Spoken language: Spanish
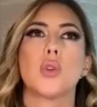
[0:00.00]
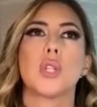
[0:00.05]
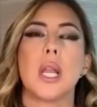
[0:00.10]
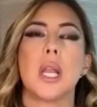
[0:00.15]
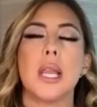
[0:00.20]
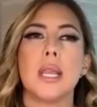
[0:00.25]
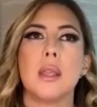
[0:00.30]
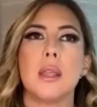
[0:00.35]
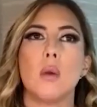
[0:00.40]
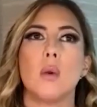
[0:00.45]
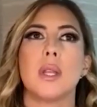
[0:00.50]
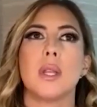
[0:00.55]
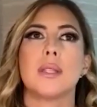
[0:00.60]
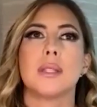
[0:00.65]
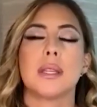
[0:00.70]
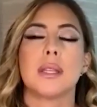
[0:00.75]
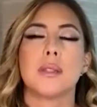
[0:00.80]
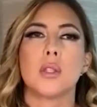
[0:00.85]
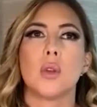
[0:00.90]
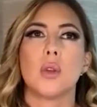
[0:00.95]
salí de una
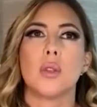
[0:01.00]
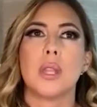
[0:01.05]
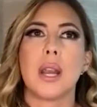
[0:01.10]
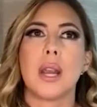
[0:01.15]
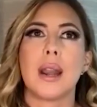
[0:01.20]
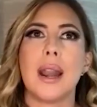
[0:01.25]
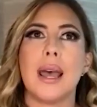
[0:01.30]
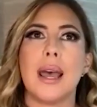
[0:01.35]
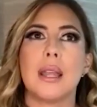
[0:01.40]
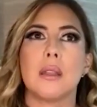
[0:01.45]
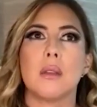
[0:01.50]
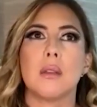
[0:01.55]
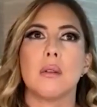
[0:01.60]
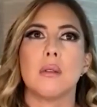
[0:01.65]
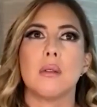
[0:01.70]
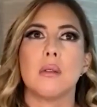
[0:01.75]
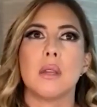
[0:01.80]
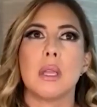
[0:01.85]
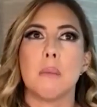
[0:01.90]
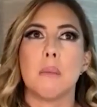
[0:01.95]
estación de
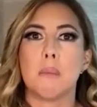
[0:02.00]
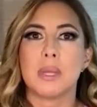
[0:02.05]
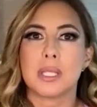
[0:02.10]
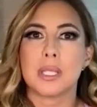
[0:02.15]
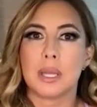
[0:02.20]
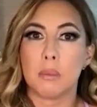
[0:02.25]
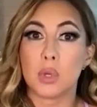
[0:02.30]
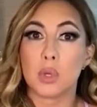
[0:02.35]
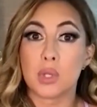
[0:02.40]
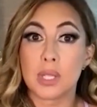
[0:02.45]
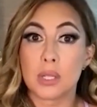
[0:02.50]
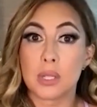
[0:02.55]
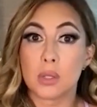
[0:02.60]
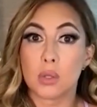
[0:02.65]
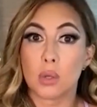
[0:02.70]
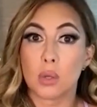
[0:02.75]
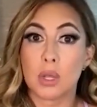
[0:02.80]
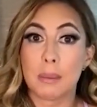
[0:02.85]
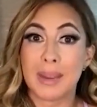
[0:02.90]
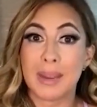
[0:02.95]
radio y empezamos
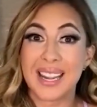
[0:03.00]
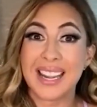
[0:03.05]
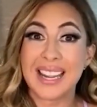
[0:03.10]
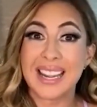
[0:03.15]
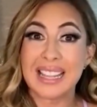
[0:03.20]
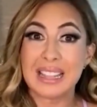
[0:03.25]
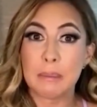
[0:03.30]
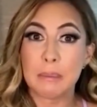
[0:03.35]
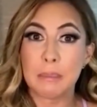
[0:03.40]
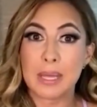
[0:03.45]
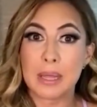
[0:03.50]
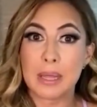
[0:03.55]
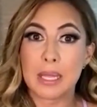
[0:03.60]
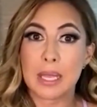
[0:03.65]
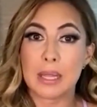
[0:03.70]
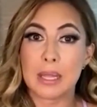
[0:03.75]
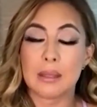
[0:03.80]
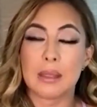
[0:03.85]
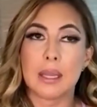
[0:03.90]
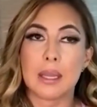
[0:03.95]
esto de manera
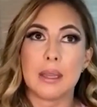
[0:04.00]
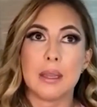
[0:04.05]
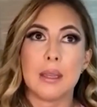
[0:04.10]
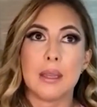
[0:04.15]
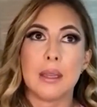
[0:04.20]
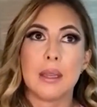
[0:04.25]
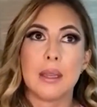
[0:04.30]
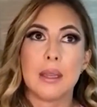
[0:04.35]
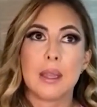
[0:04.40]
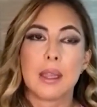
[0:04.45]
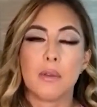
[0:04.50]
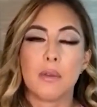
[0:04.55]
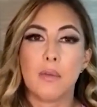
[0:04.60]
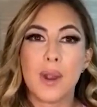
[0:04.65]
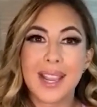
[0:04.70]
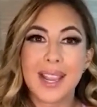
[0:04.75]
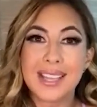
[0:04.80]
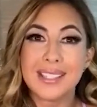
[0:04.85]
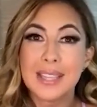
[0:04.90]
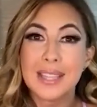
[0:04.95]
independiente, que
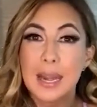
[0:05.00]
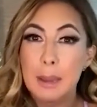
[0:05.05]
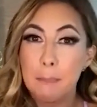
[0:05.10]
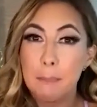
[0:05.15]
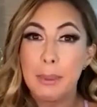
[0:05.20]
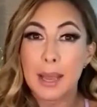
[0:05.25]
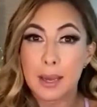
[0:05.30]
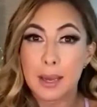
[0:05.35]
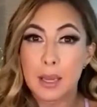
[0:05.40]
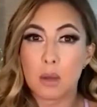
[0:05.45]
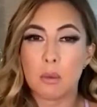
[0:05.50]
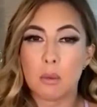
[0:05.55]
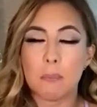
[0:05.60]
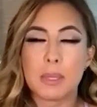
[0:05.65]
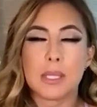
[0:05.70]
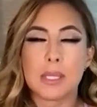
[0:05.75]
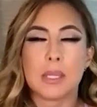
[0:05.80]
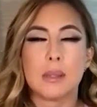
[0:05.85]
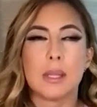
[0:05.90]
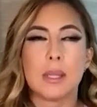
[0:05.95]
fue casi a la par que yo
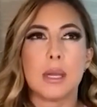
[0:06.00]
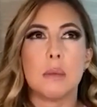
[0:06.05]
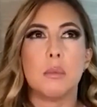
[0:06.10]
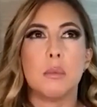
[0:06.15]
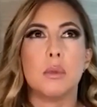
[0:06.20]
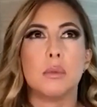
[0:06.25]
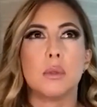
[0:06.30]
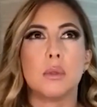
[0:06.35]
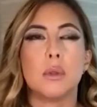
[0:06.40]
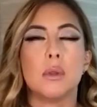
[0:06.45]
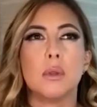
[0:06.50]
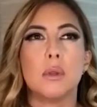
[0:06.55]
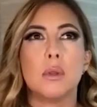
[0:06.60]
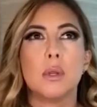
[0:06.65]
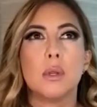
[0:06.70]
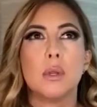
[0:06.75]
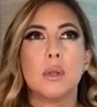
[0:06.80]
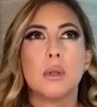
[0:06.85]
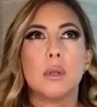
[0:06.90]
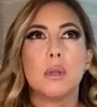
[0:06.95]
empecé en Telemundo,
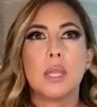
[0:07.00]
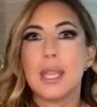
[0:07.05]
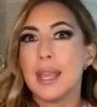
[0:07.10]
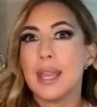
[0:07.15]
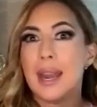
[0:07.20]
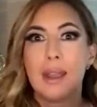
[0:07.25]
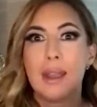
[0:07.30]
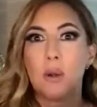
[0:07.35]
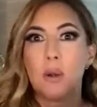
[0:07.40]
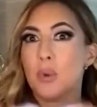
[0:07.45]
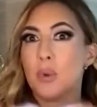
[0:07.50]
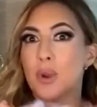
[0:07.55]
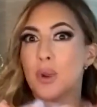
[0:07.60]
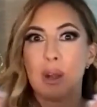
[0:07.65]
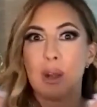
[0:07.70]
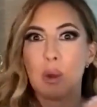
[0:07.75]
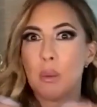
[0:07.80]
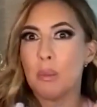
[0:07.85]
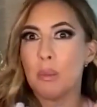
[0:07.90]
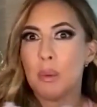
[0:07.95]
y era como que
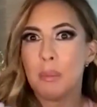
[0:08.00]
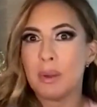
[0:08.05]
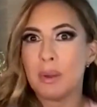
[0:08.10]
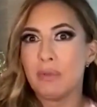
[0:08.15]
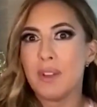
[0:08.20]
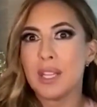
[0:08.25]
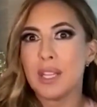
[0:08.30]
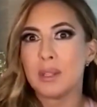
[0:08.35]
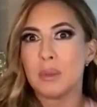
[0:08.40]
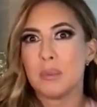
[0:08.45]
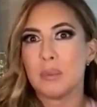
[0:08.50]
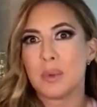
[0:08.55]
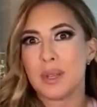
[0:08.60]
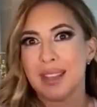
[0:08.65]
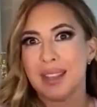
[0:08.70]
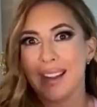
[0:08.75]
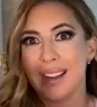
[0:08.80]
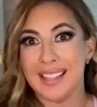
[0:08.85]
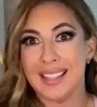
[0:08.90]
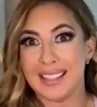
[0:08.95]
el combo perfecto,
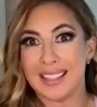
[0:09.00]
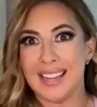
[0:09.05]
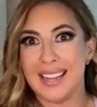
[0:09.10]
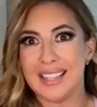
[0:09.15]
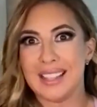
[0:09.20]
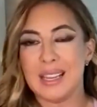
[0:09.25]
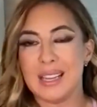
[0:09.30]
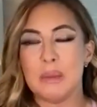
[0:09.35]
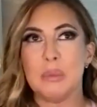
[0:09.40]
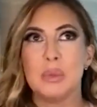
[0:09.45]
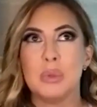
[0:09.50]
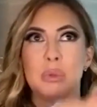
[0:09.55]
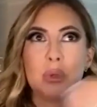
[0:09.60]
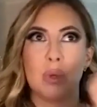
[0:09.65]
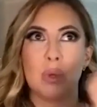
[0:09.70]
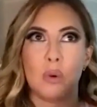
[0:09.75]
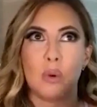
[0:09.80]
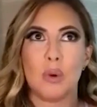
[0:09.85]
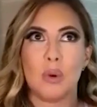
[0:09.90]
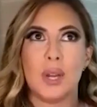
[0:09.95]
porque era la tele
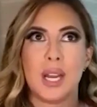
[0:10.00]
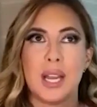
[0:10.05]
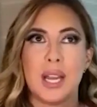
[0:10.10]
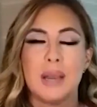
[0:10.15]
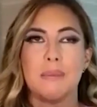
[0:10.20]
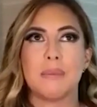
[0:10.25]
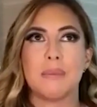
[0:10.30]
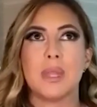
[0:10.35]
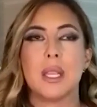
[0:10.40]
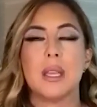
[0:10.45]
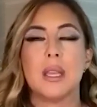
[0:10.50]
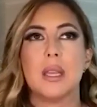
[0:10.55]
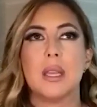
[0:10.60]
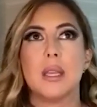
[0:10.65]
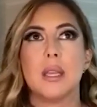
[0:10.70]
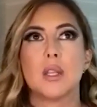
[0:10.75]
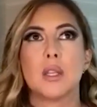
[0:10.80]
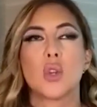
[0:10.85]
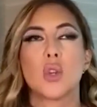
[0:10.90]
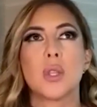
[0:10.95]
Telemundo y luego era
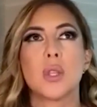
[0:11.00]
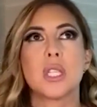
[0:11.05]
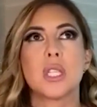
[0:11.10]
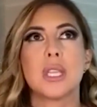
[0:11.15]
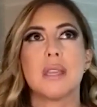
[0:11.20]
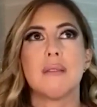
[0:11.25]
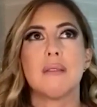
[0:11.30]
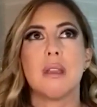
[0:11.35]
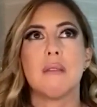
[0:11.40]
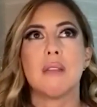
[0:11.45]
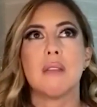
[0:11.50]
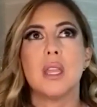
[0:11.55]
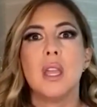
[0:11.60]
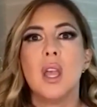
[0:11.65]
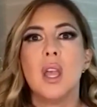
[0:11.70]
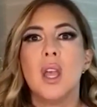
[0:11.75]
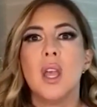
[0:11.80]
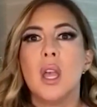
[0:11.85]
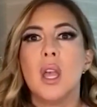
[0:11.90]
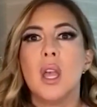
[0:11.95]
show de Chiqui Baby.